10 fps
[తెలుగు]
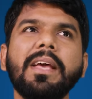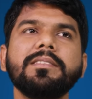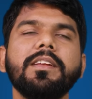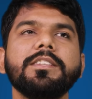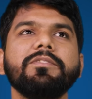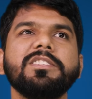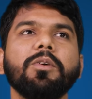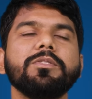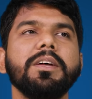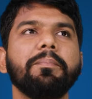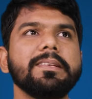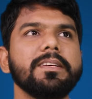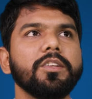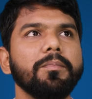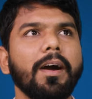పీ సిరీస్ విషయానికి వస్తే
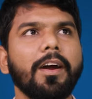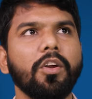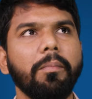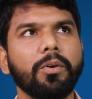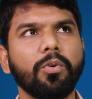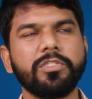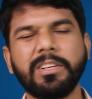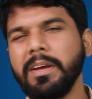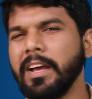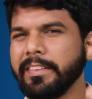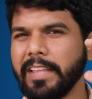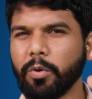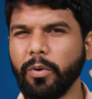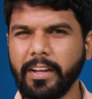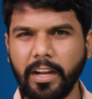ప్రజెంట్ మార్కెట్ లో మీకు కొంచెం
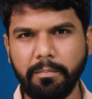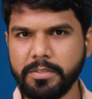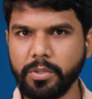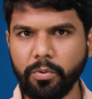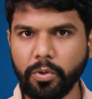తక్కువనే కనిపిస్తూ